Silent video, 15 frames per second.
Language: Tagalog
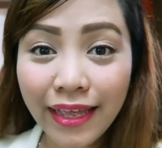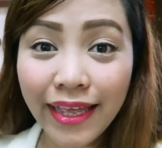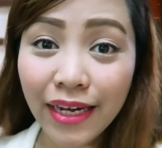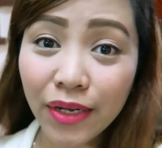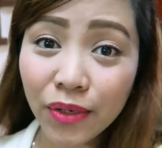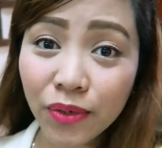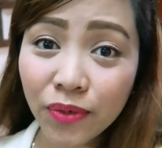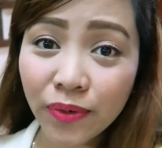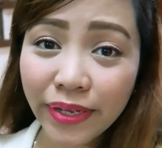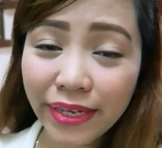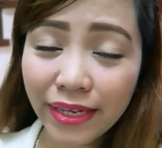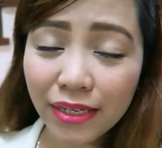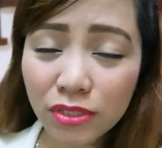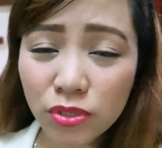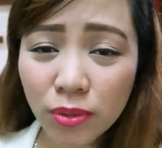Hello,
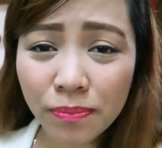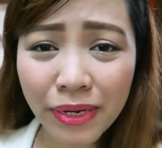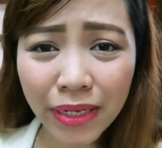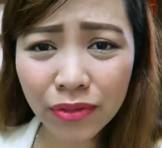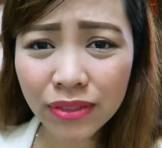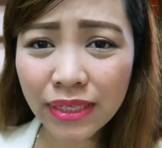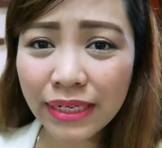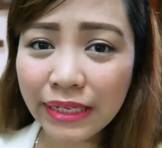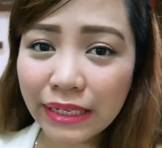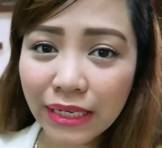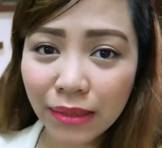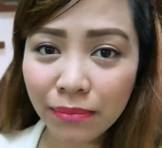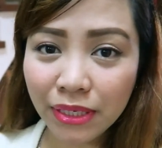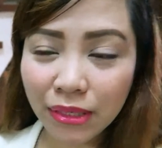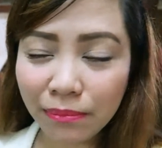ayan. So, ang plano talaga
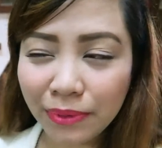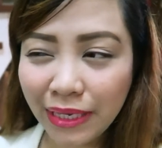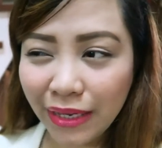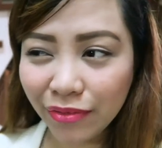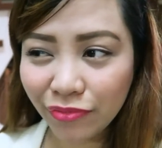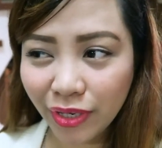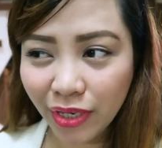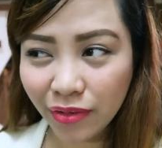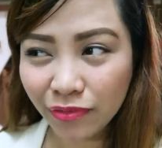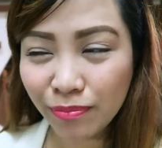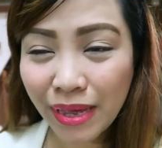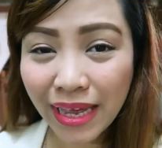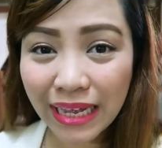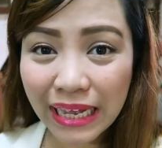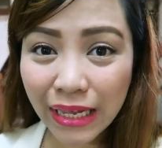namin ni BFF,
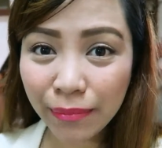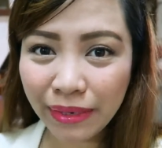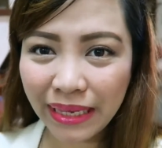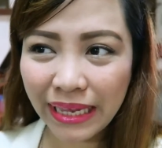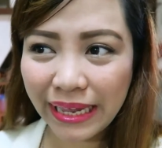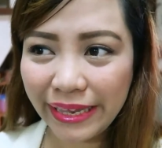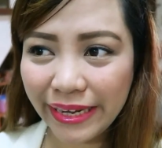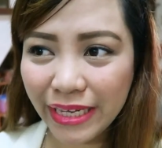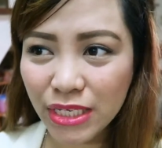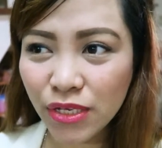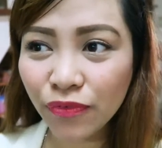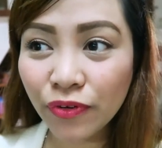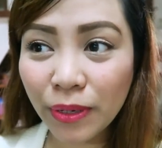maaga kami nga alis.